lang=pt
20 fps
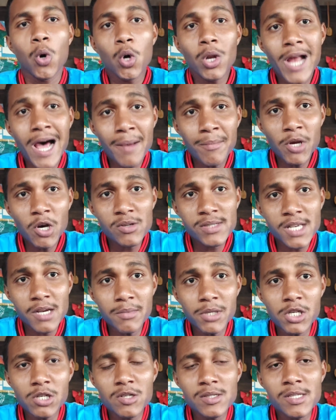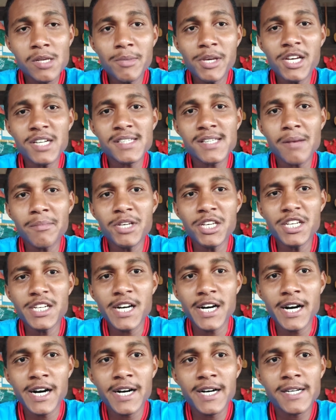Olá, meus amigos e minhas
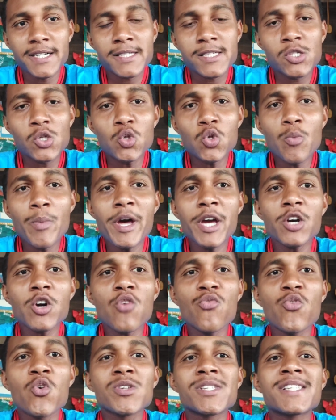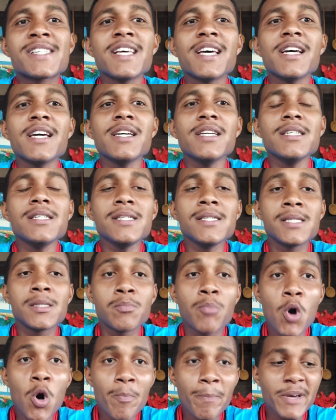amigas, tudo bem com
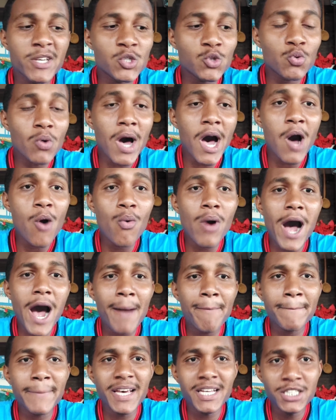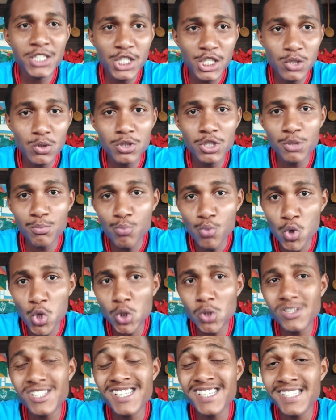vocês? Bom, pessoal, a pedido de
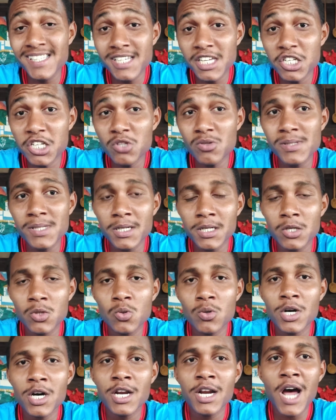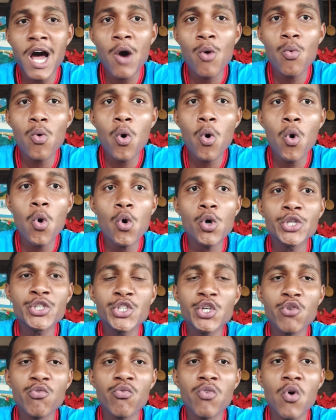muitos inscritos aqui do canal,
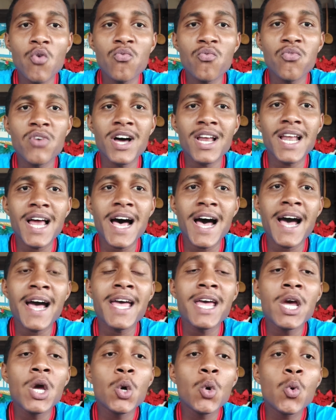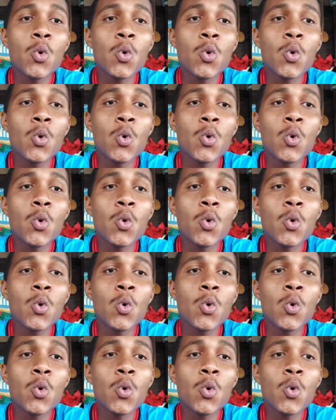hoje eu vou falar